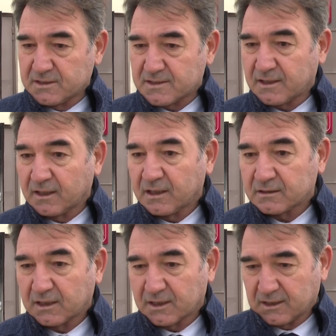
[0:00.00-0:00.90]

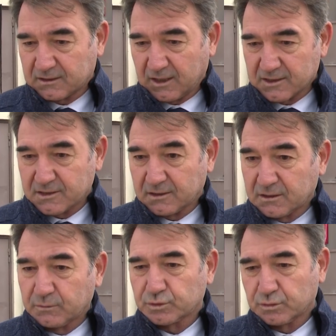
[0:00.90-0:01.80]
standart hareket tarzlarını
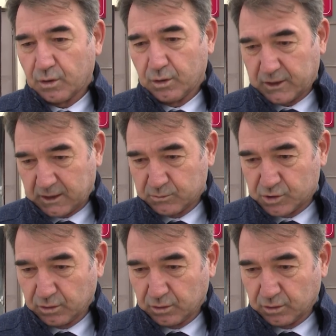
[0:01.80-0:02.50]
da burada öğrenmiş